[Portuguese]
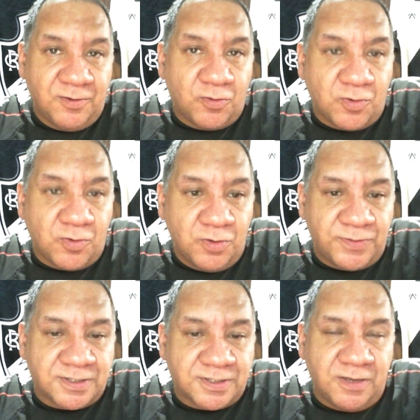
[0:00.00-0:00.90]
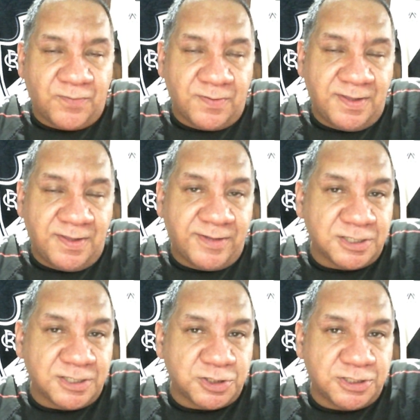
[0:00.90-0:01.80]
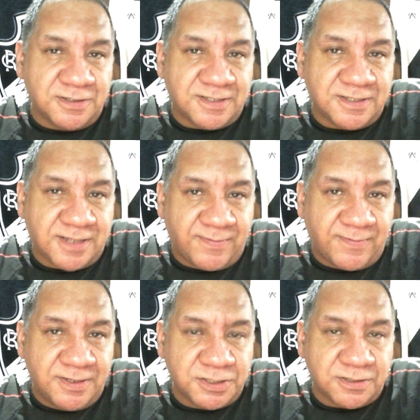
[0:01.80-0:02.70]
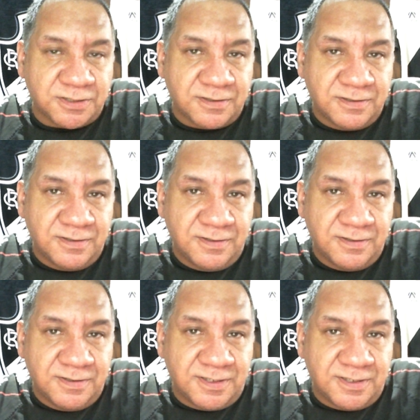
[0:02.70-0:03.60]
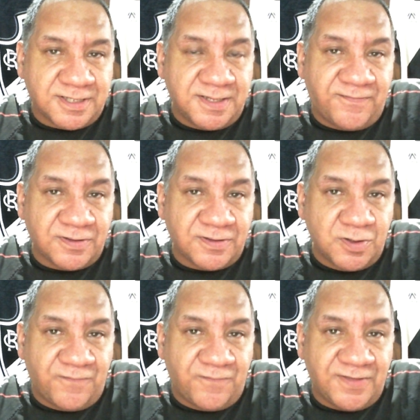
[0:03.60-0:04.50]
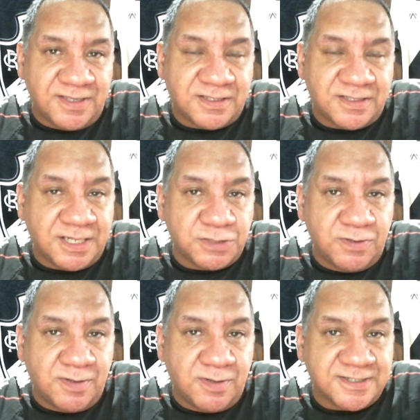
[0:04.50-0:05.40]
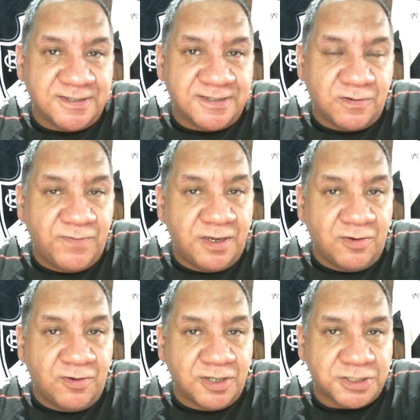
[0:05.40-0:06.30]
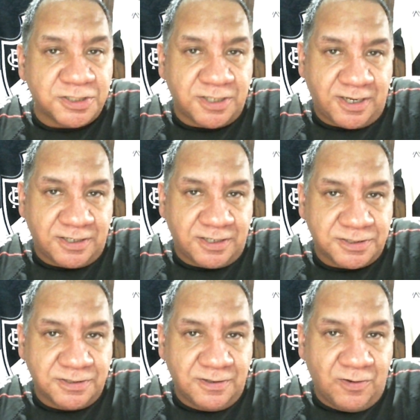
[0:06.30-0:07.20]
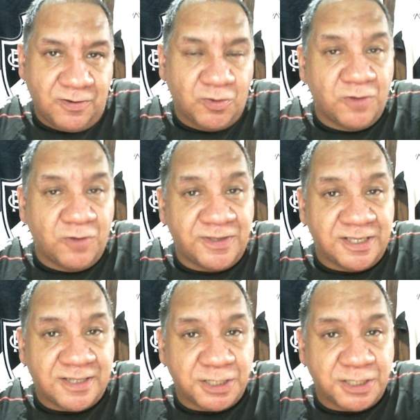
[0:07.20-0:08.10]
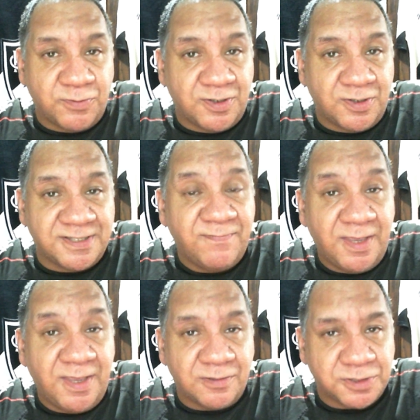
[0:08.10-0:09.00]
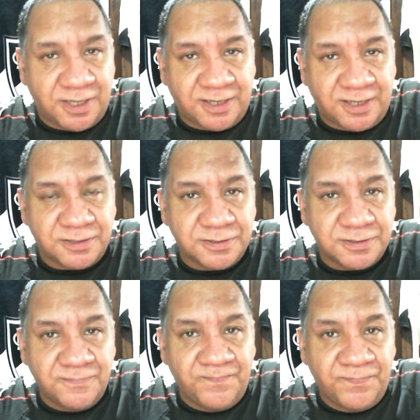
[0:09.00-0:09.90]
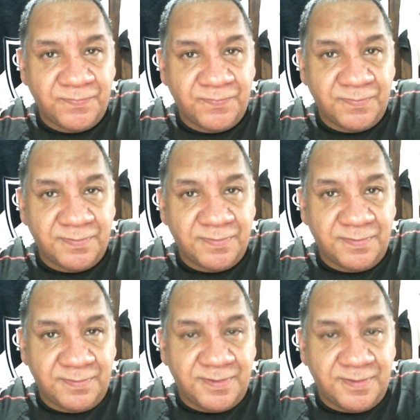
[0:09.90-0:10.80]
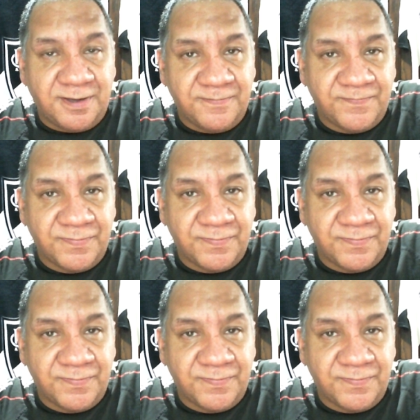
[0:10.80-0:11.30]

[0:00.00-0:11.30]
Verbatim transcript: O clube tem um problema na justiça trabalhista que está devendo 93,5 milhões de reais ou 93 milhões e meio de reais, né?